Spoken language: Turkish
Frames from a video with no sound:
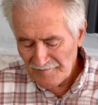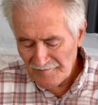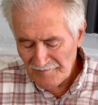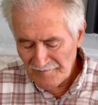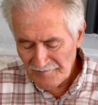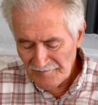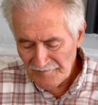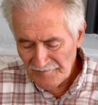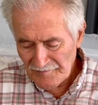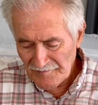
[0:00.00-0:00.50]

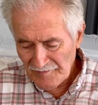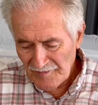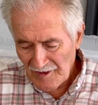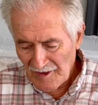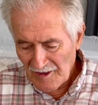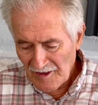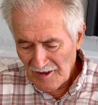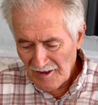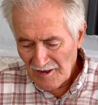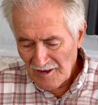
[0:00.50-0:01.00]
geçmiş
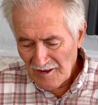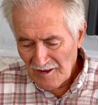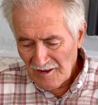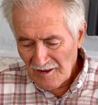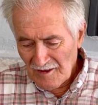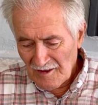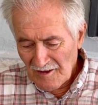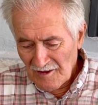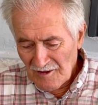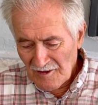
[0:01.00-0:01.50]
olsun. Ne
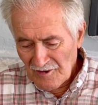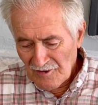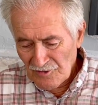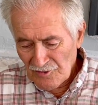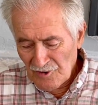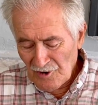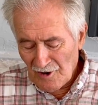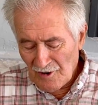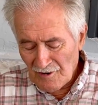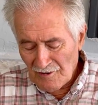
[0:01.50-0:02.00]
oldun?
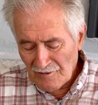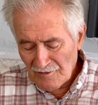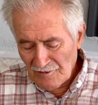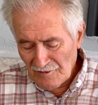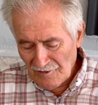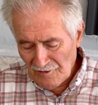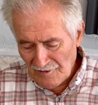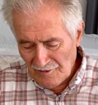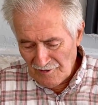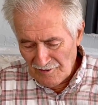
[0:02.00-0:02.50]
Ya
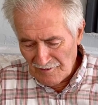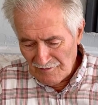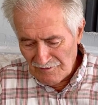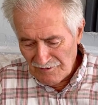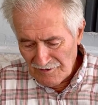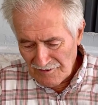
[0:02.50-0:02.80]
oğlum.